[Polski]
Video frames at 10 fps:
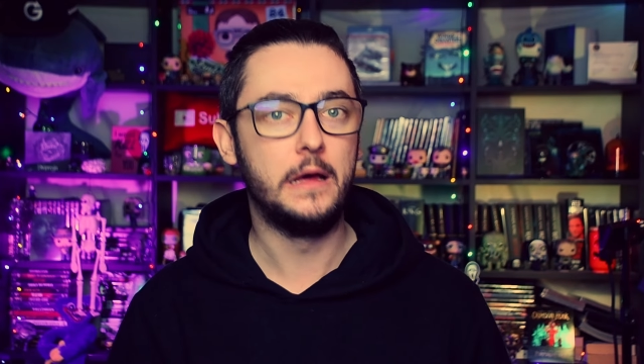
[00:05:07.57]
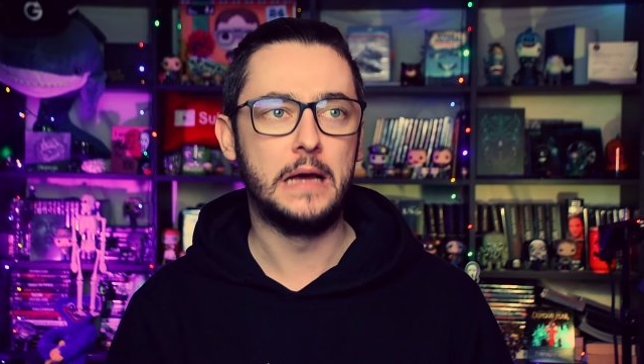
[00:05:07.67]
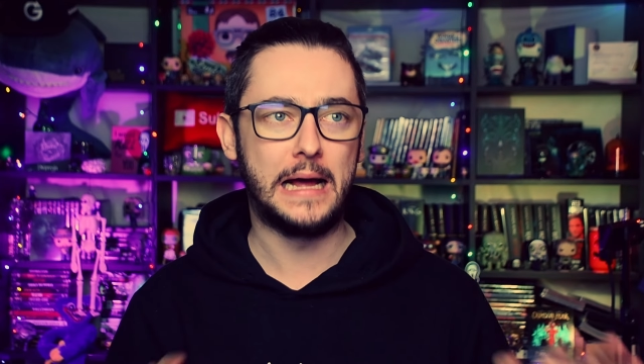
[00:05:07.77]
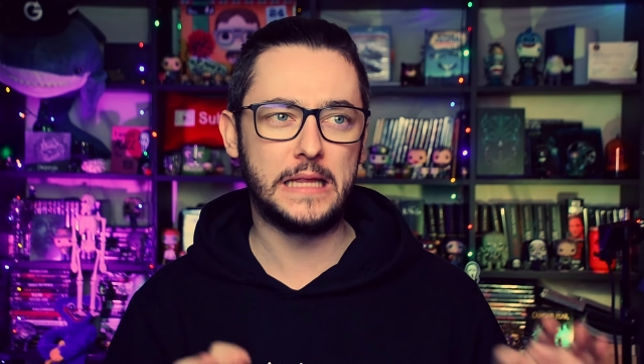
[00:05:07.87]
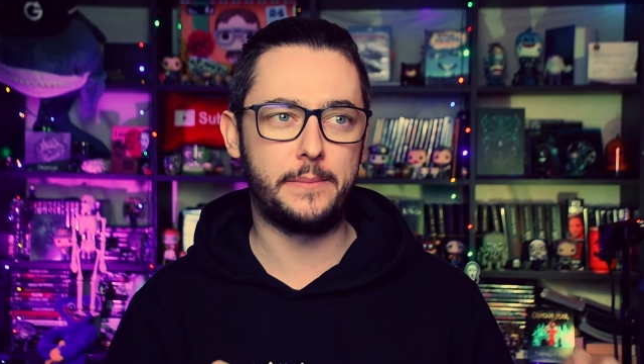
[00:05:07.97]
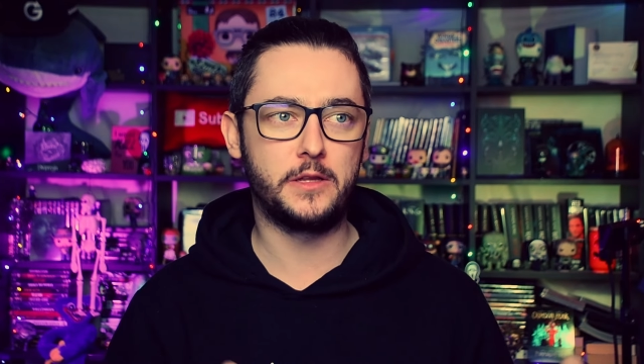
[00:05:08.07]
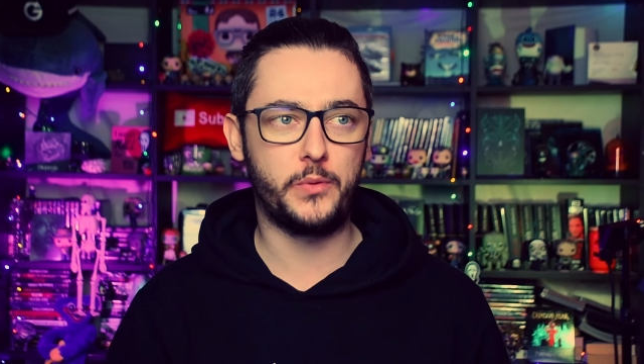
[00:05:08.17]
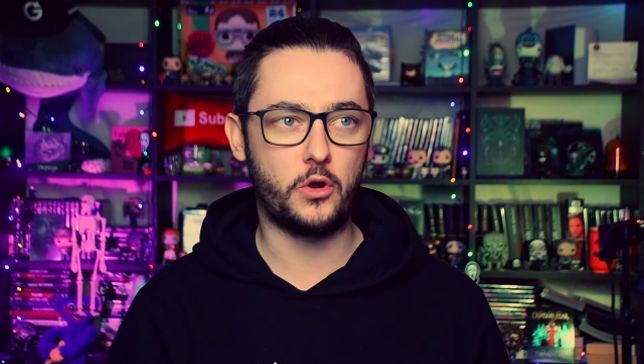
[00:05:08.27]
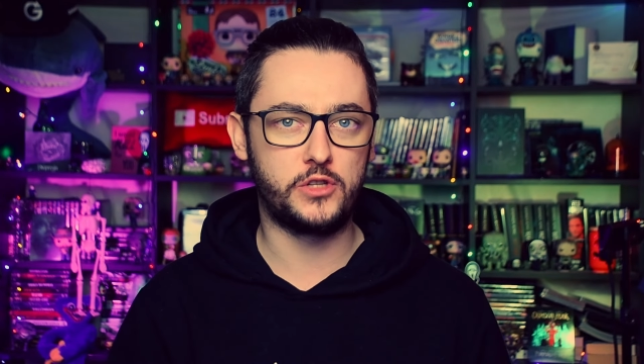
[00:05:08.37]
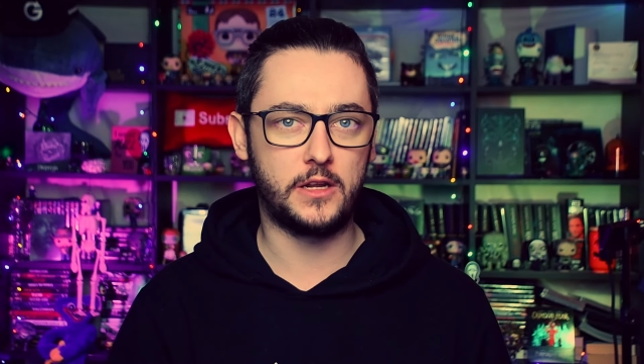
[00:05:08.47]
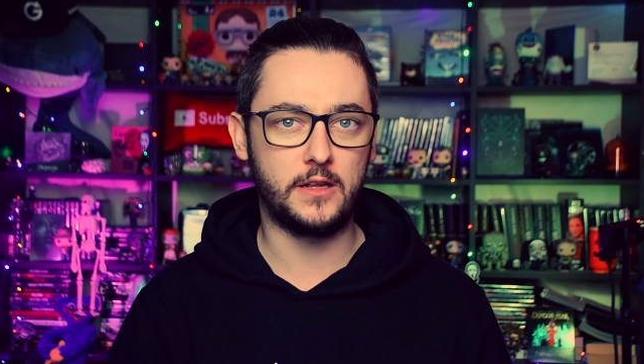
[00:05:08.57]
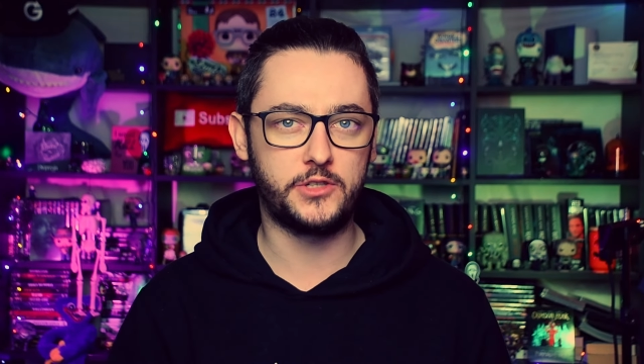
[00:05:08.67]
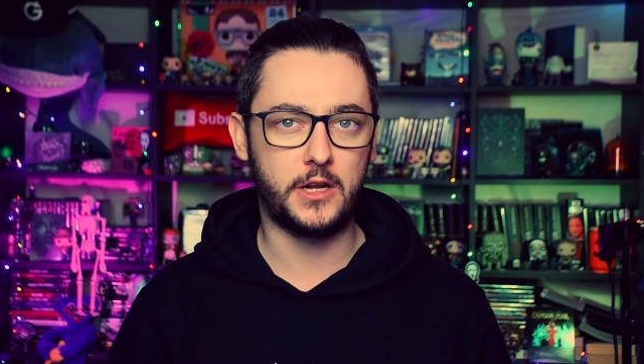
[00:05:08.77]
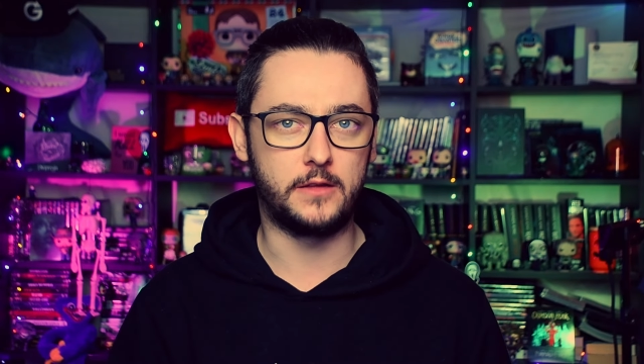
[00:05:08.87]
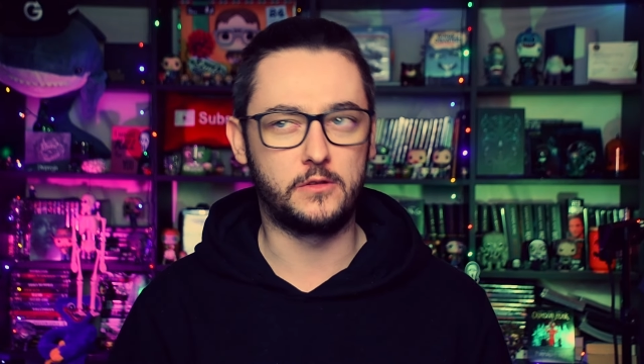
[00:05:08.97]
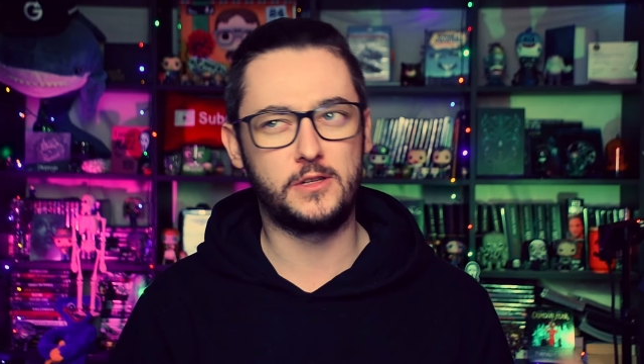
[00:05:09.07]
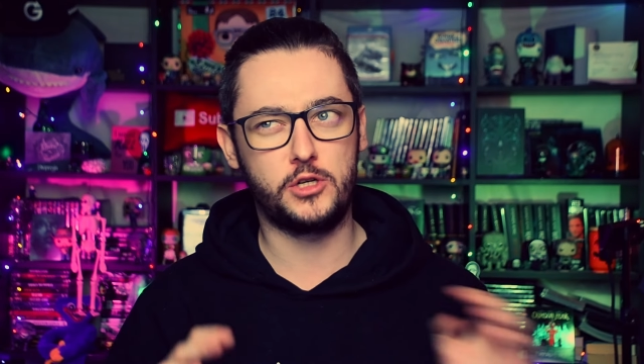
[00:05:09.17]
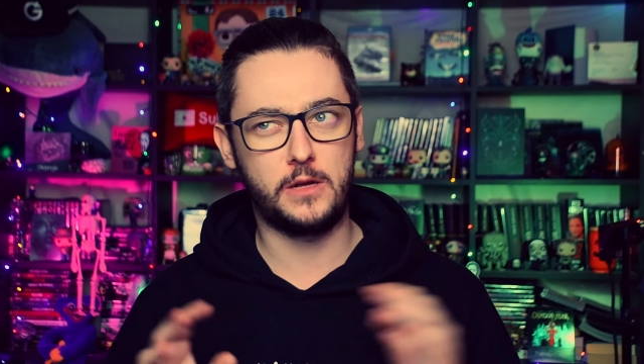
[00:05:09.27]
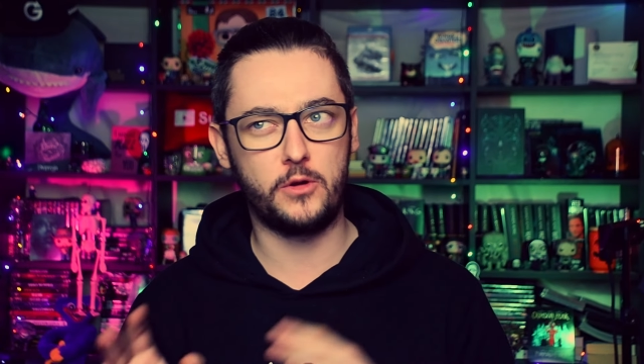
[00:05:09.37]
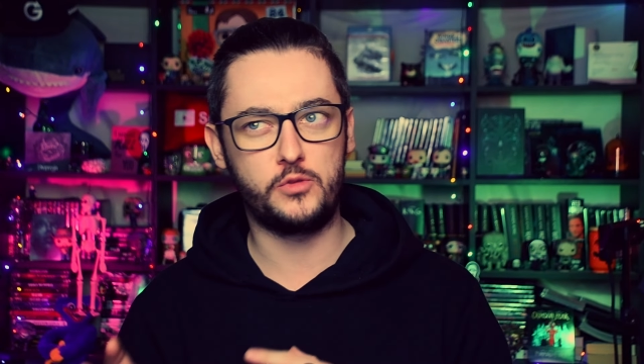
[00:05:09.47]
Anna ma dopiero 14 lat, to znaczy
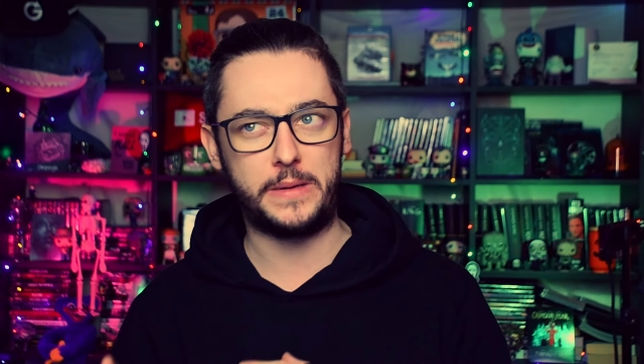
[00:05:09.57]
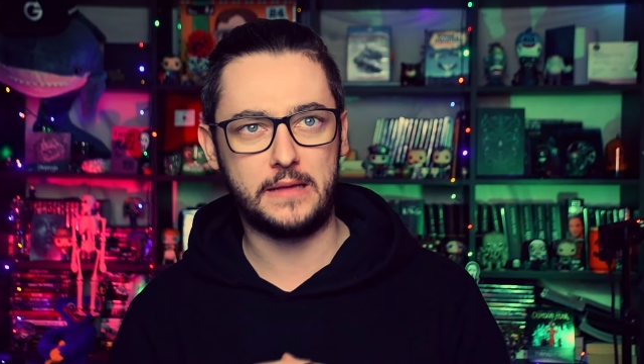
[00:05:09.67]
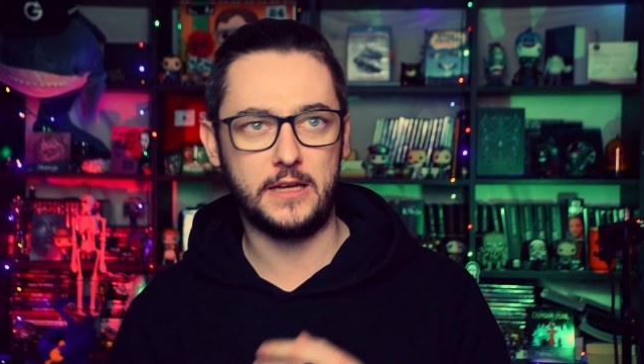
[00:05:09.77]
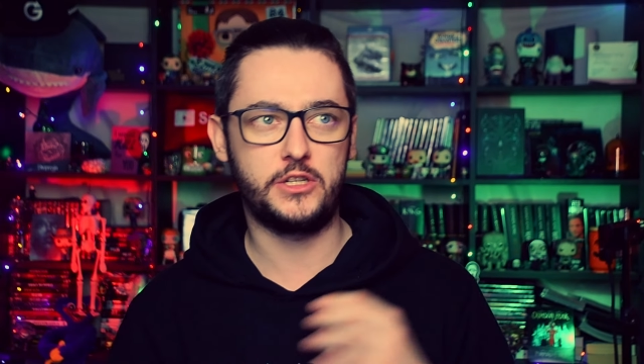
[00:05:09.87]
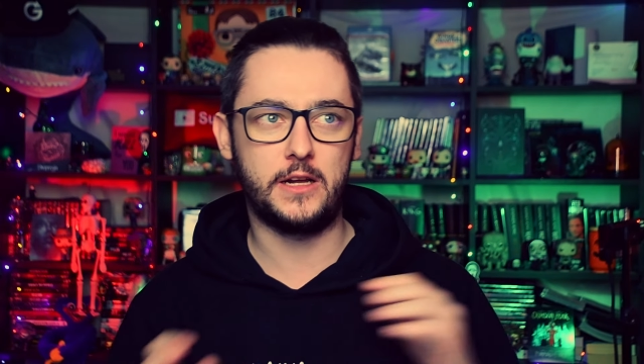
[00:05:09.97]
chyba już 15,